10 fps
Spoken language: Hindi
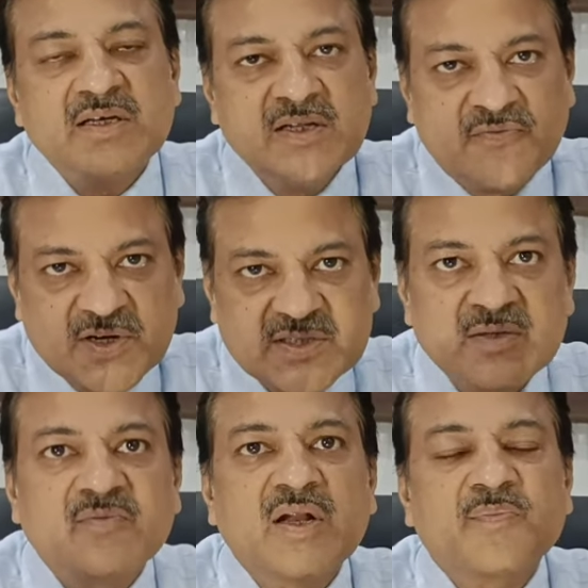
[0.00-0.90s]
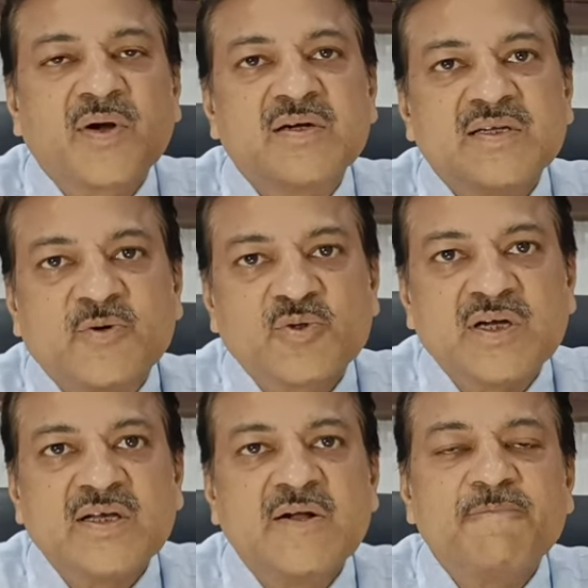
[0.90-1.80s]
इन्फेक्शन वाला पार्ट ठीक हो
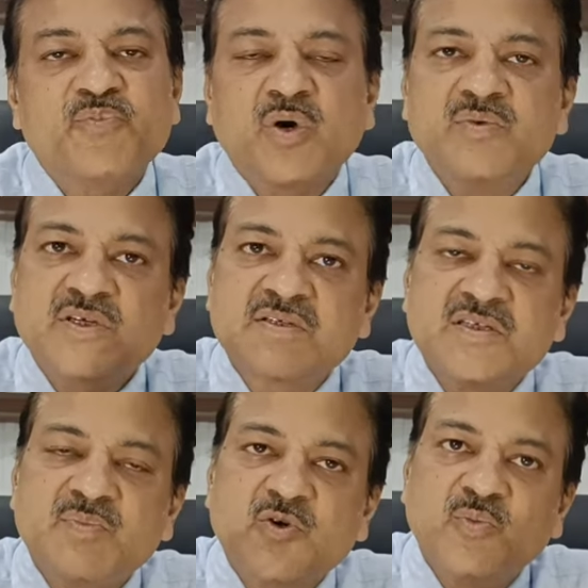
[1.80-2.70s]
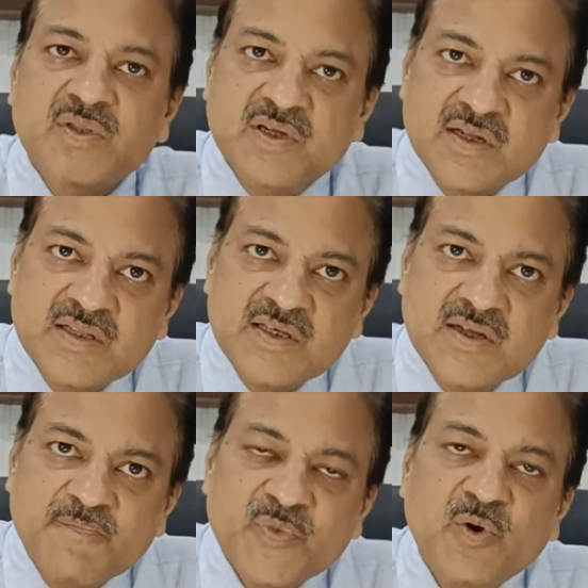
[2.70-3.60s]
जाए तो हम इसके ट्रीटमेंट को बंद कर देंगे